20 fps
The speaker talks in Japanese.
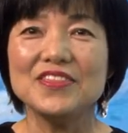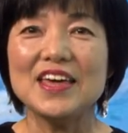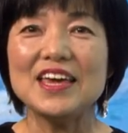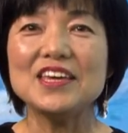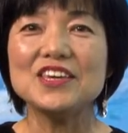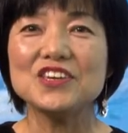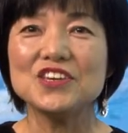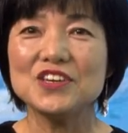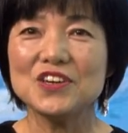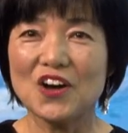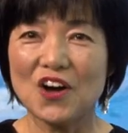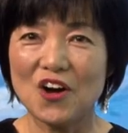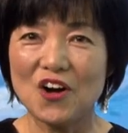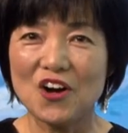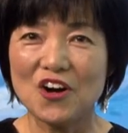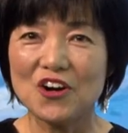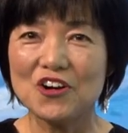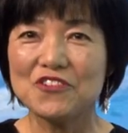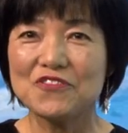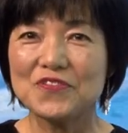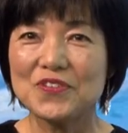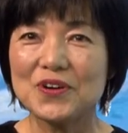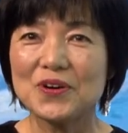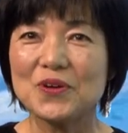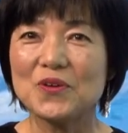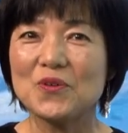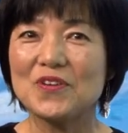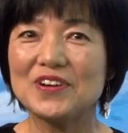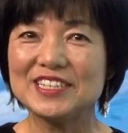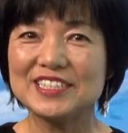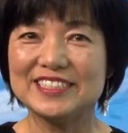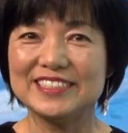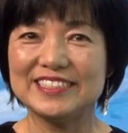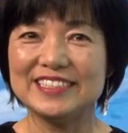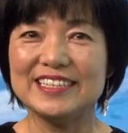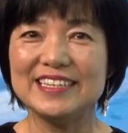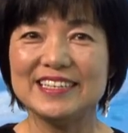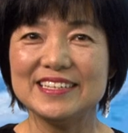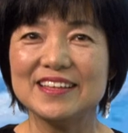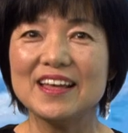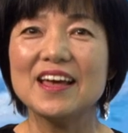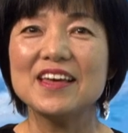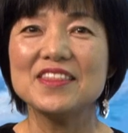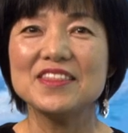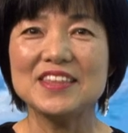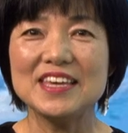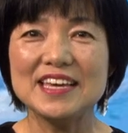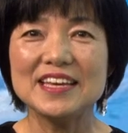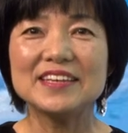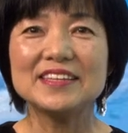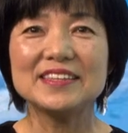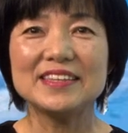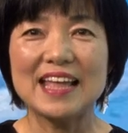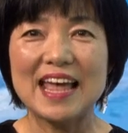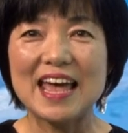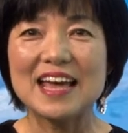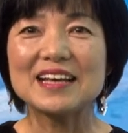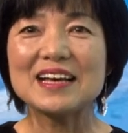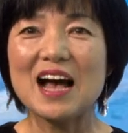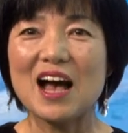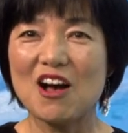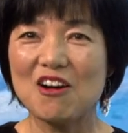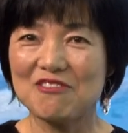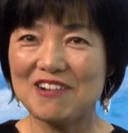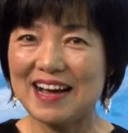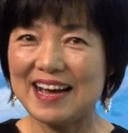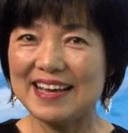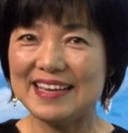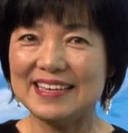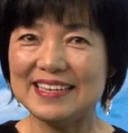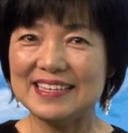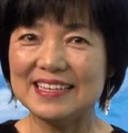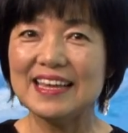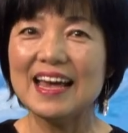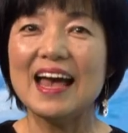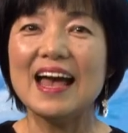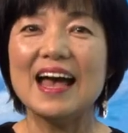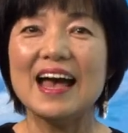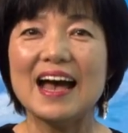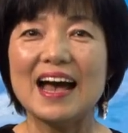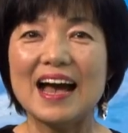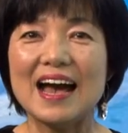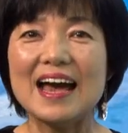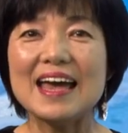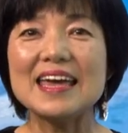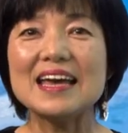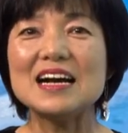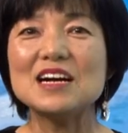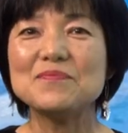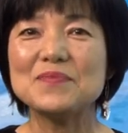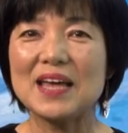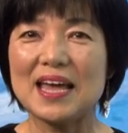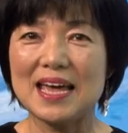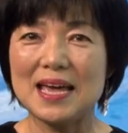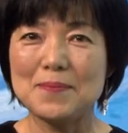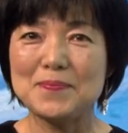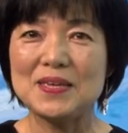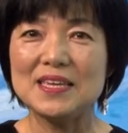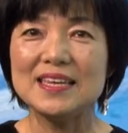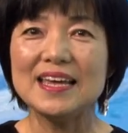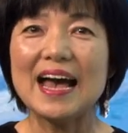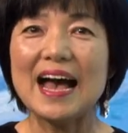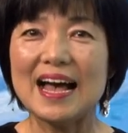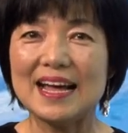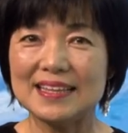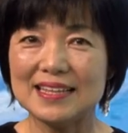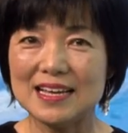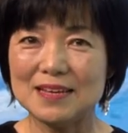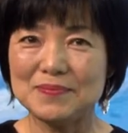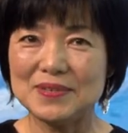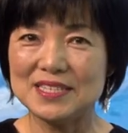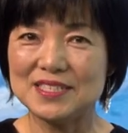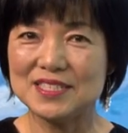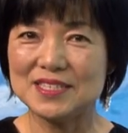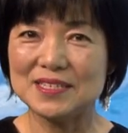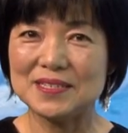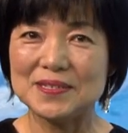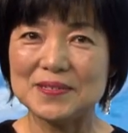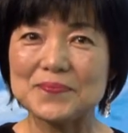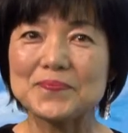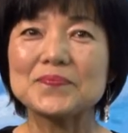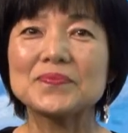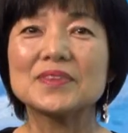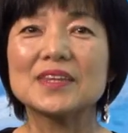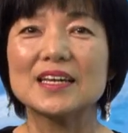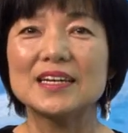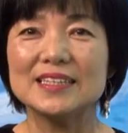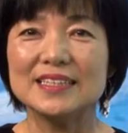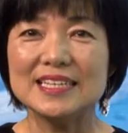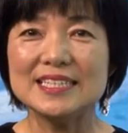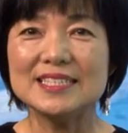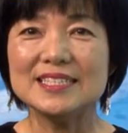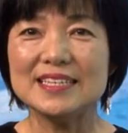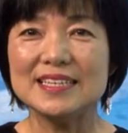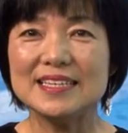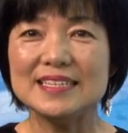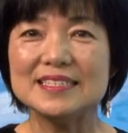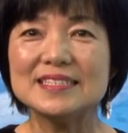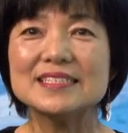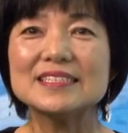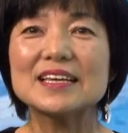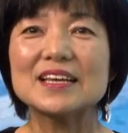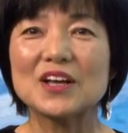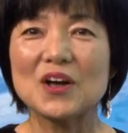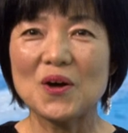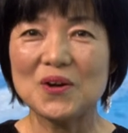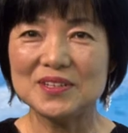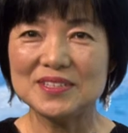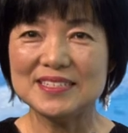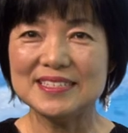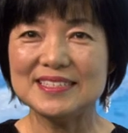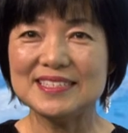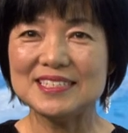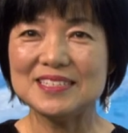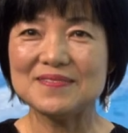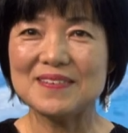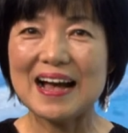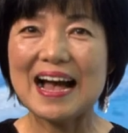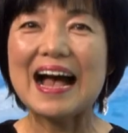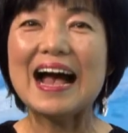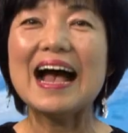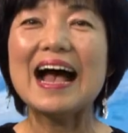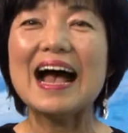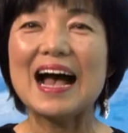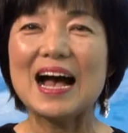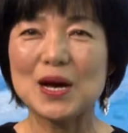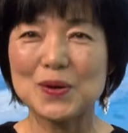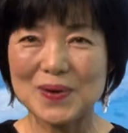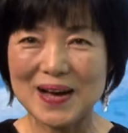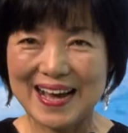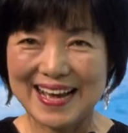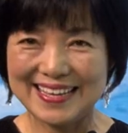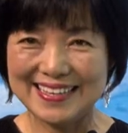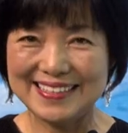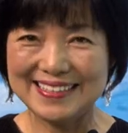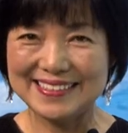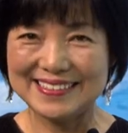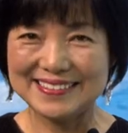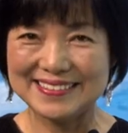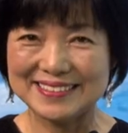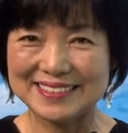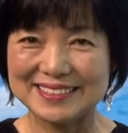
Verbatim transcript: Thank you all for watching Think Tech Hawaii. I am Emi Hanamizu. This is こんにちは Hawaii.